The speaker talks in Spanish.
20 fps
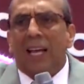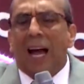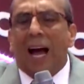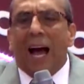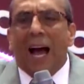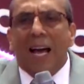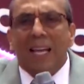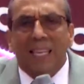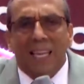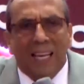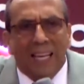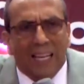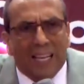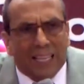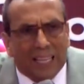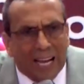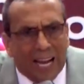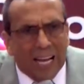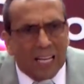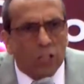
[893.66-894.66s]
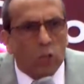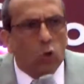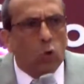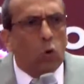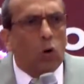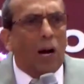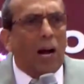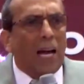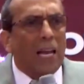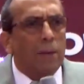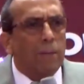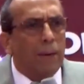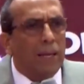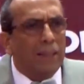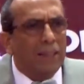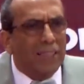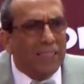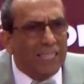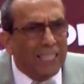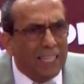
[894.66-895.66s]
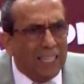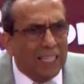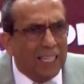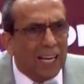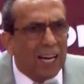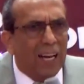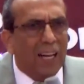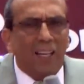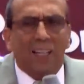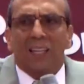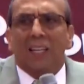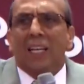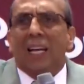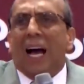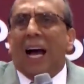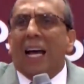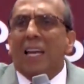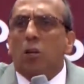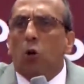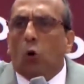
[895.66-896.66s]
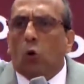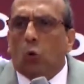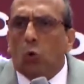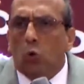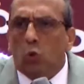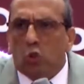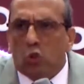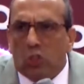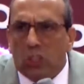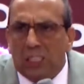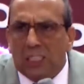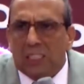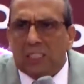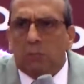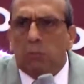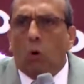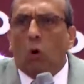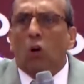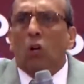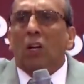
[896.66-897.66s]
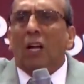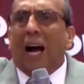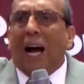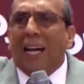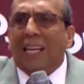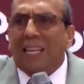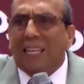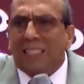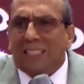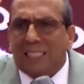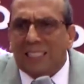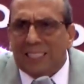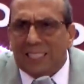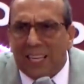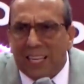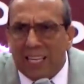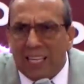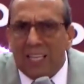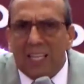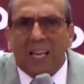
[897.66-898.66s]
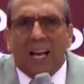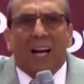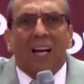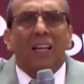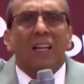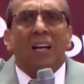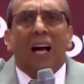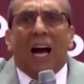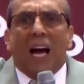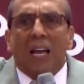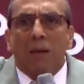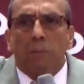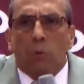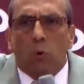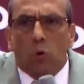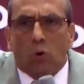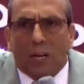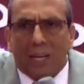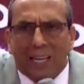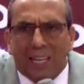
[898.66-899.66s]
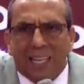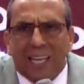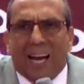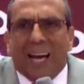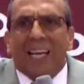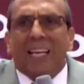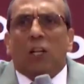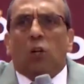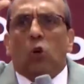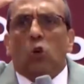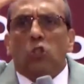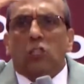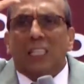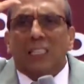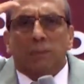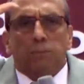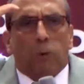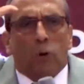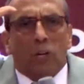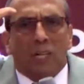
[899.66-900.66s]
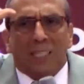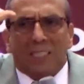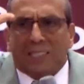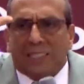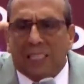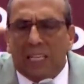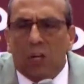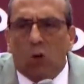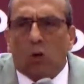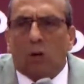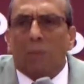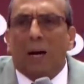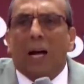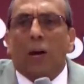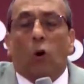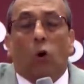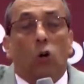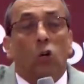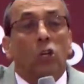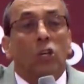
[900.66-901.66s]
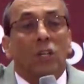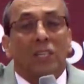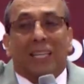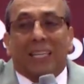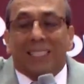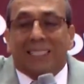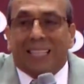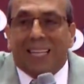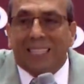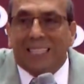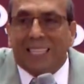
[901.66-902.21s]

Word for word: hay engaño, hay mentira, hay ocultismo, hay hechicería, hay brujería, hay cosas por el estilo, hermano, que están